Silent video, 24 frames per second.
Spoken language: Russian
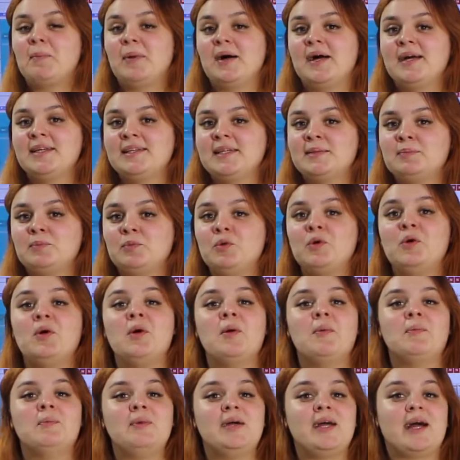Поэтому
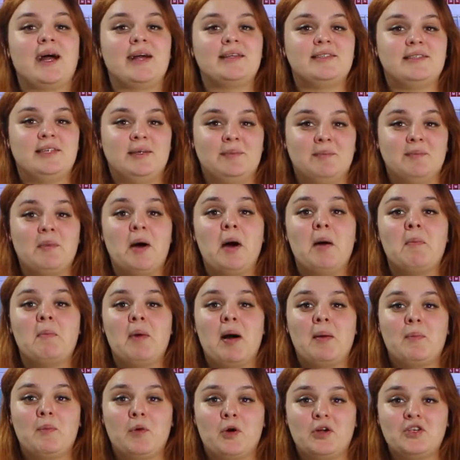мы хотим
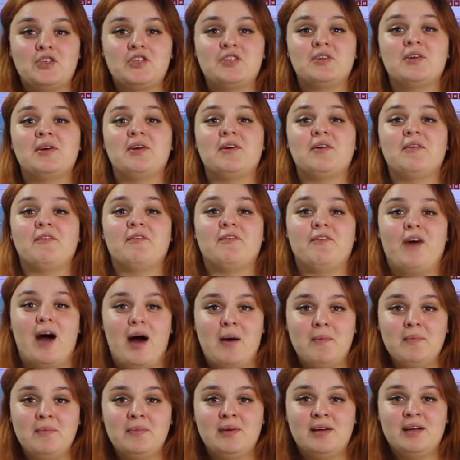помочь
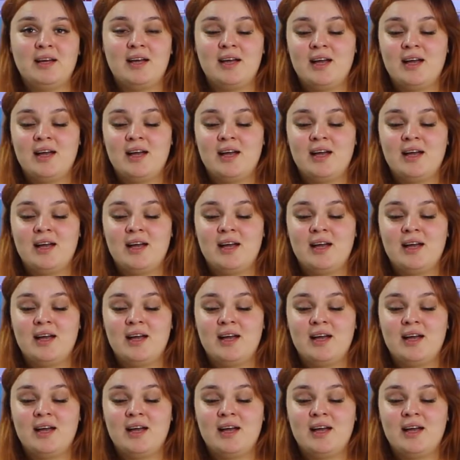вам